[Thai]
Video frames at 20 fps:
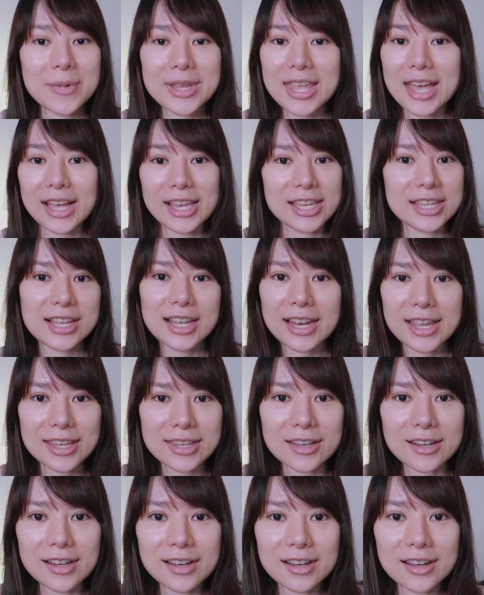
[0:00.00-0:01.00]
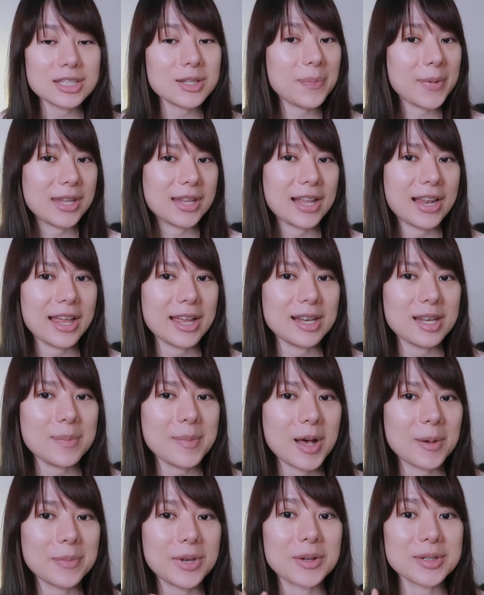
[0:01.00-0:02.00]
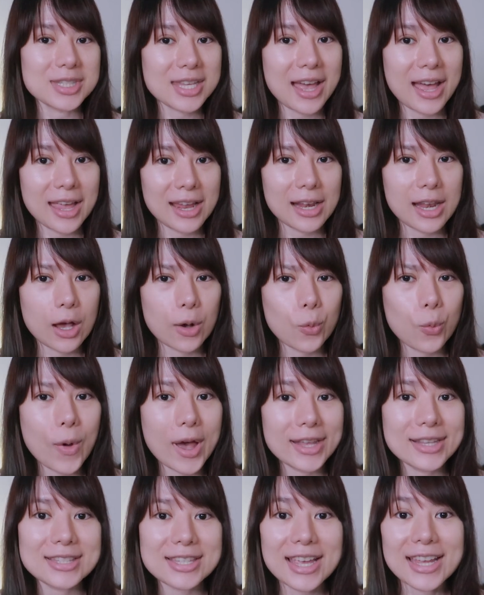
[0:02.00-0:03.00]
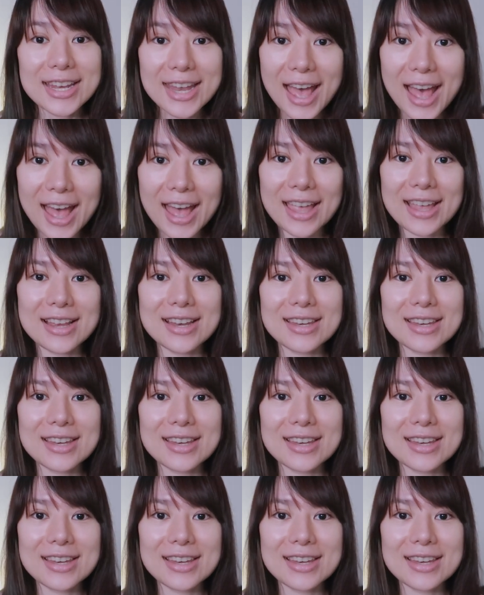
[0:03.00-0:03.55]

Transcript: ไม่อยากคิดอะไรเยอะก็จะเป็นอะไรที่แบบเราใช้แล้วไว้ใจได้